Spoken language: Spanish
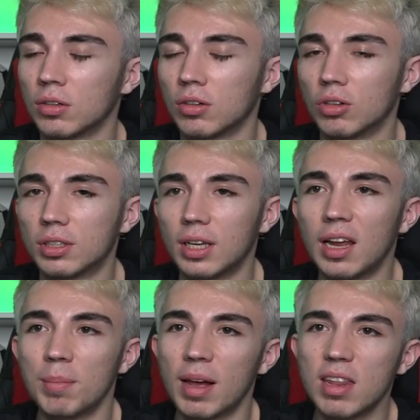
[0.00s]
O sea,
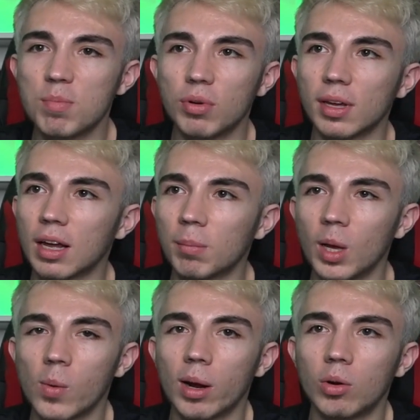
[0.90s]
el Madrid puede
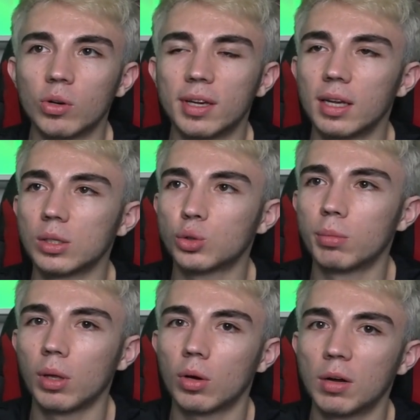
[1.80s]
cambiar cuando quiere su
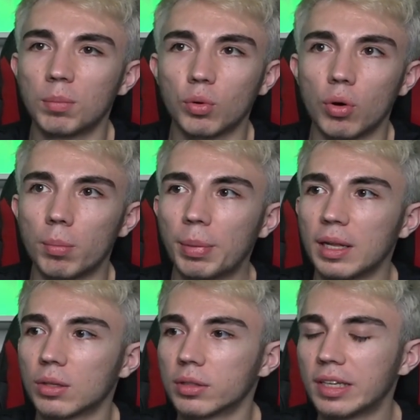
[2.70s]
mediocampo
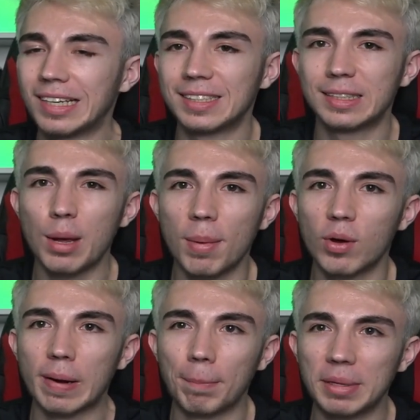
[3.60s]
completo. Tiene seis
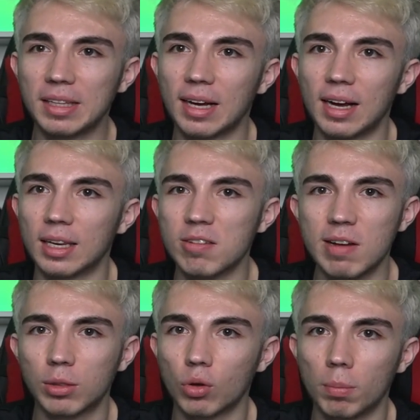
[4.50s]
mediocampistas a
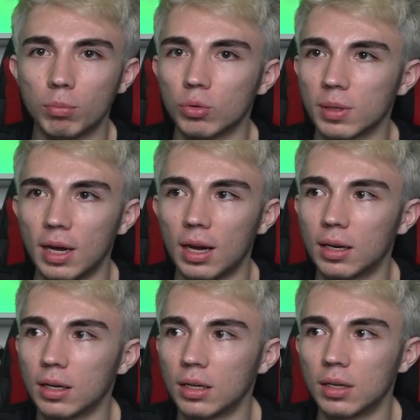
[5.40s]
nivel top mundial.
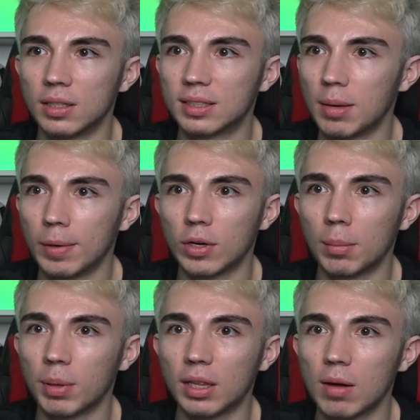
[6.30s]
seis
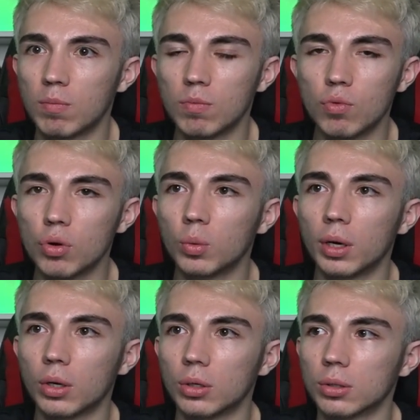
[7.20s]
mediocampistas muy
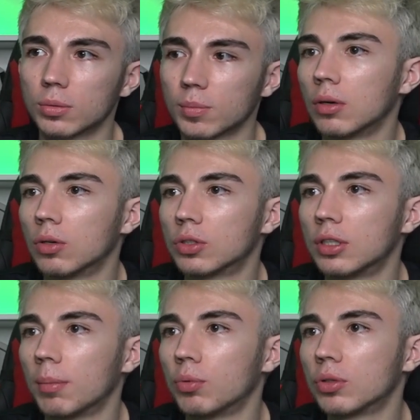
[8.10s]
buenos.
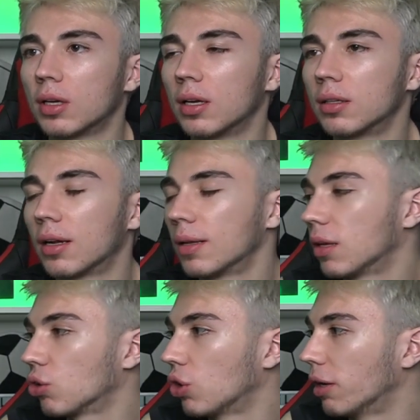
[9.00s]
Hostia puta, tarjeta
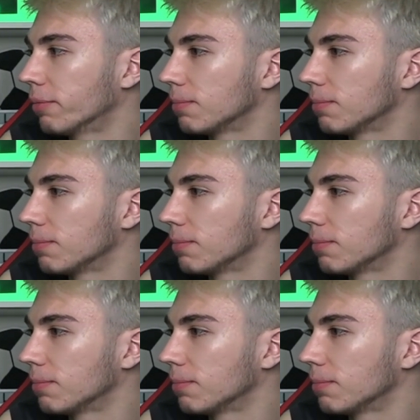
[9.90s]
roja.